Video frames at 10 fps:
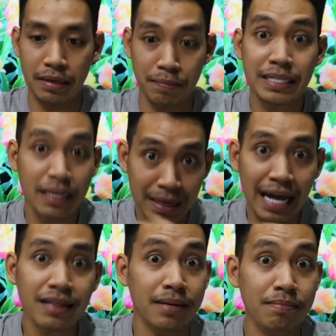bisa
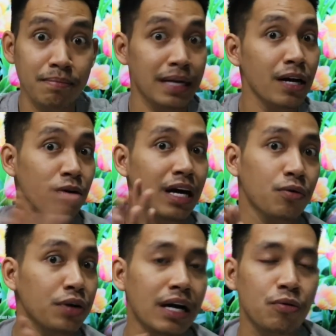berantem padahal udah
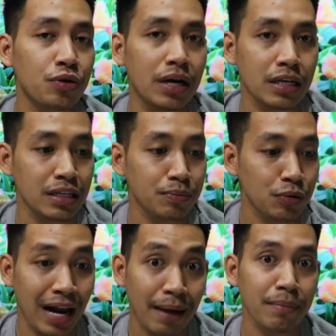udah udah
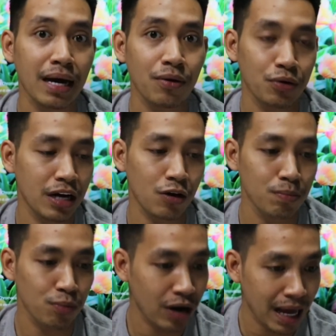ketemu lama udah
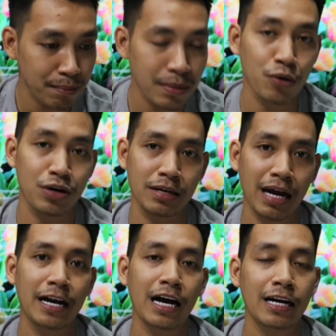kumpul lama udah
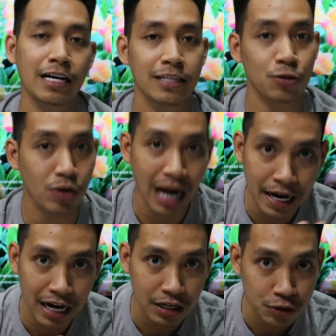kadang-kadang satu
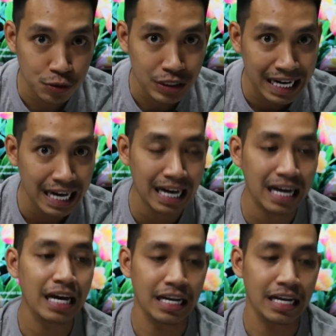kandang juga